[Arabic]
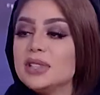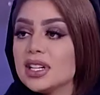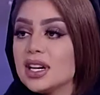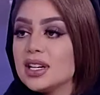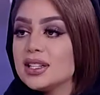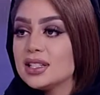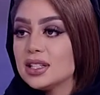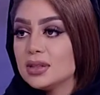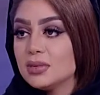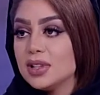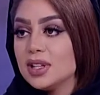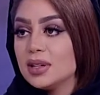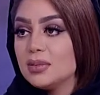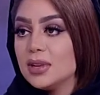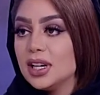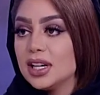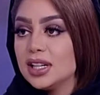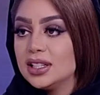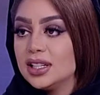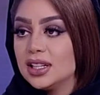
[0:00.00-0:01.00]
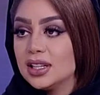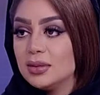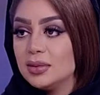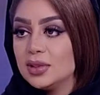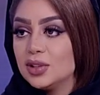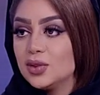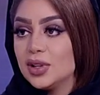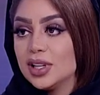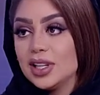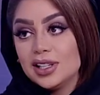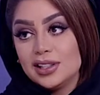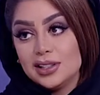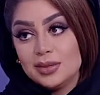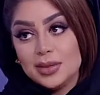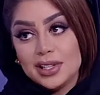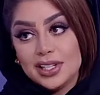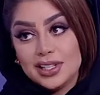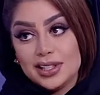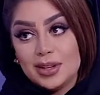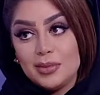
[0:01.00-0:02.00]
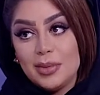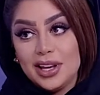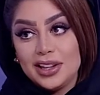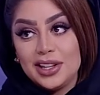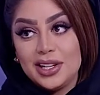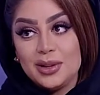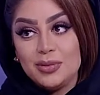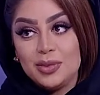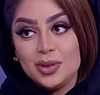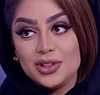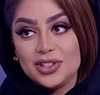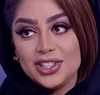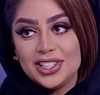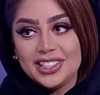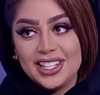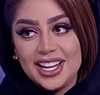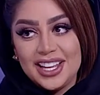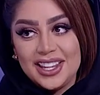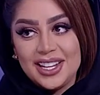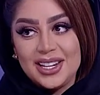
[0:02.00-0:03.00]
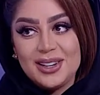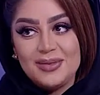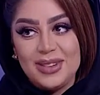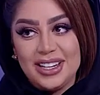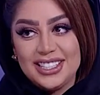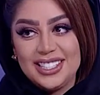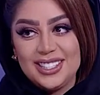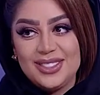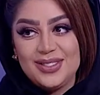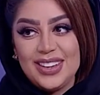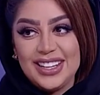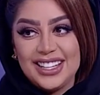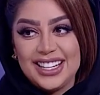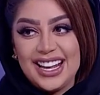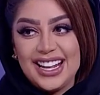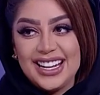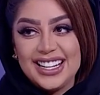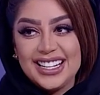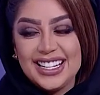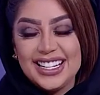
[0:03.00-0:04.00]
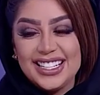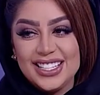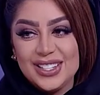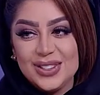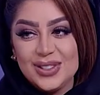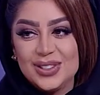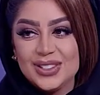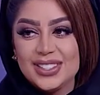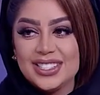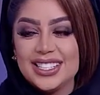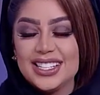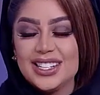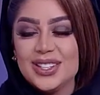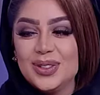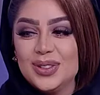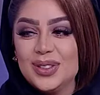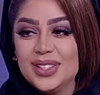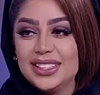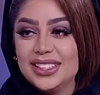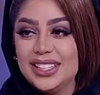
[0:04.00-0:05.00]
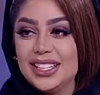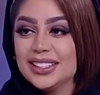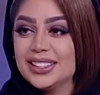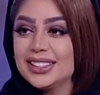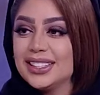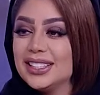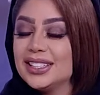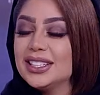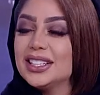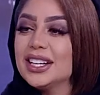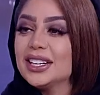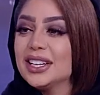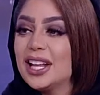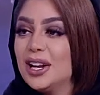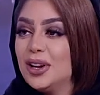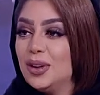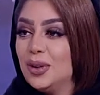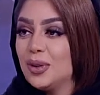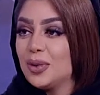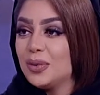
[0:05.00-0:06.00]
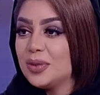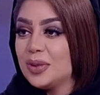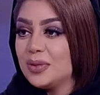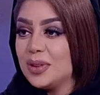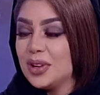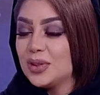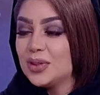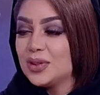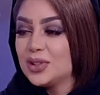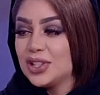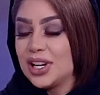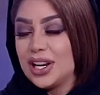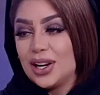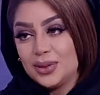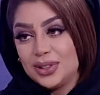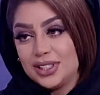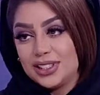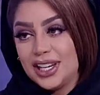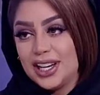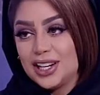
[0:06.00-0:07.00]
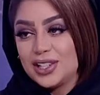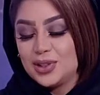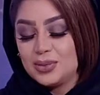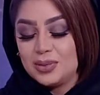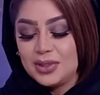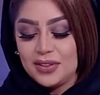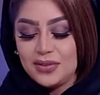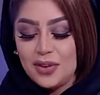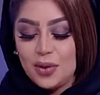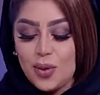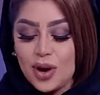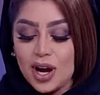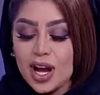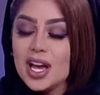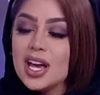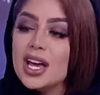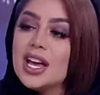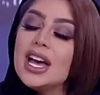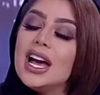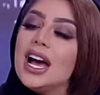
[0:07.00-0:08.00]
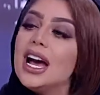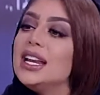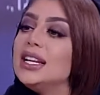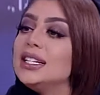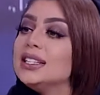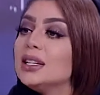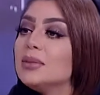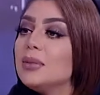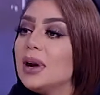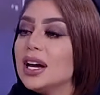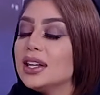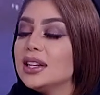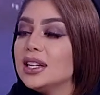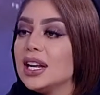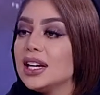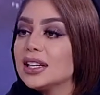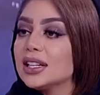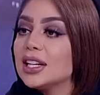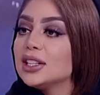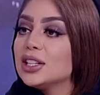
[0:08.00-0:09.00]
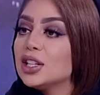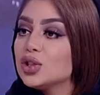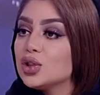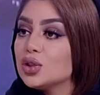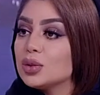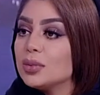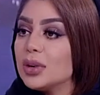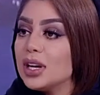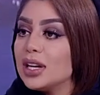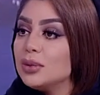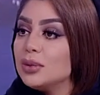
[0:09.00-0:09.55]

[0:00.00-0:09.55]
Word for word: دراستك مثل ما قلنا قبل شوي انا قلت يمكن انت ماخذنا بروجكت هذا لين ما تتمكن يعني وت... وتحط نقط على الحروف مثل ما اقول ان شاء الله وتتخرج نعم. بتفوق هل انت ماخذينها كتجربه